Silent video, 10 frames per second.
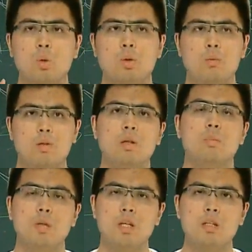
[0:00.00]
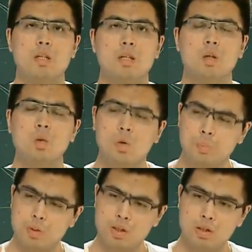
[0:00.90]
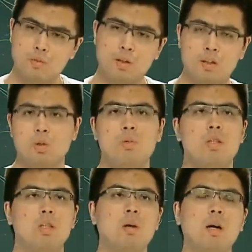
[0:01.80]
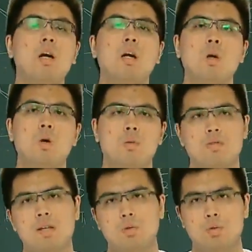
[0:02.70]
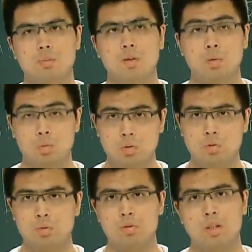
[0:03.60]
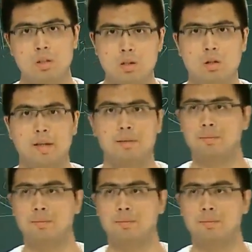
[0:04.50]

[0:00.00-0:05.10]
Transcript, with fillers: 虑我们这个编程。如果编程你发现都不行的话，我们再去怎么做辅助线，OK，